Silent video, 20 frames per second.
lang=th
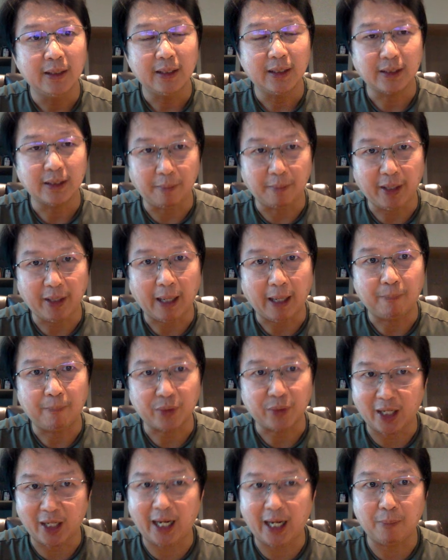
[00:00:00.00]
ใช่ไหมครับ ต
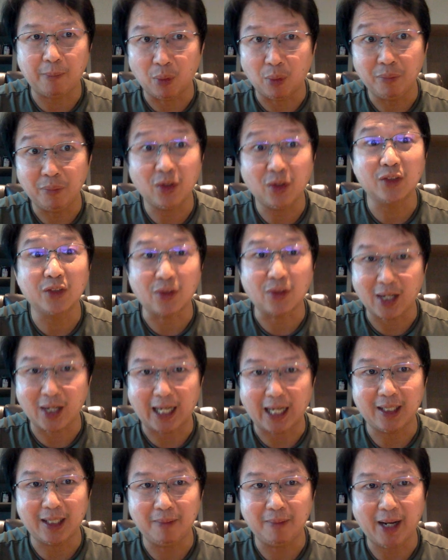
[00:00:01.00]
อนแรกผมมีรถสองคั
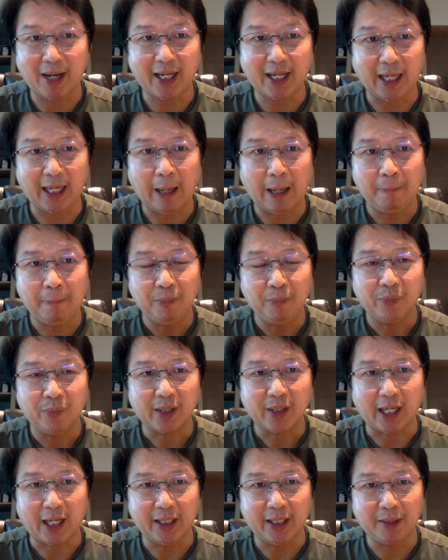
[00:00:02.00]
นที่บ้านนะ
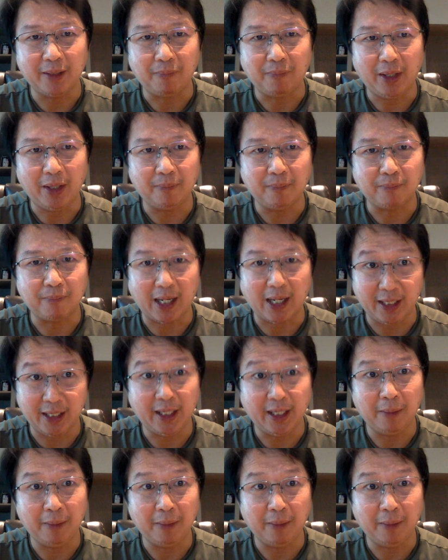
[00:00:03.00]
คันหนึ่งเป็นปลั๊กอินไฮ